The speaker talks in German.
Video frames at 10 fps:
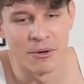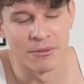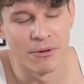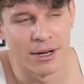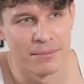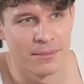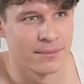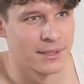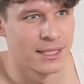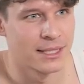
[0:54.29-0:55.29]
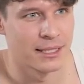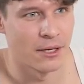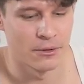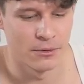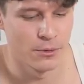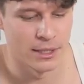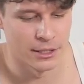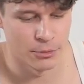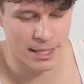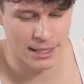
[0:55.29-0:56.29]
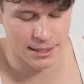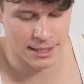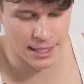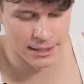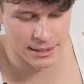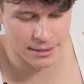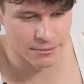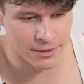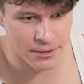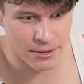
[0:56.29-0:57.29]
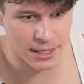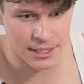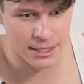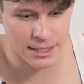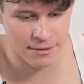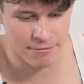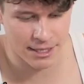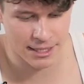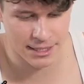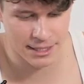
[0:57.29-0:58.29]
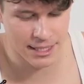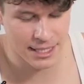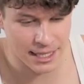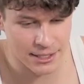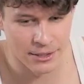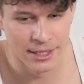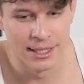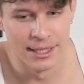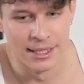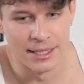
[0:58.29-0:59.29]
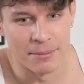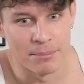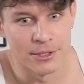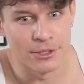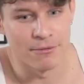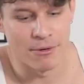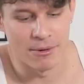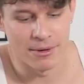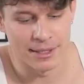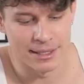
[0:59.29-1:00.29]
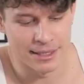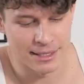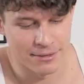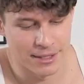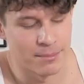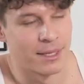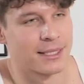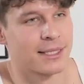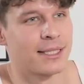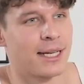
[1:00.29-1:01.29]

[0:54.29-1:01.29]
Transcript: Und vor allem sieht es halt auch Google. Die speichern ja alles. Sowieso. Das Internet vergisst nie. Also bin schon froh, dass wir jetzt mal dieses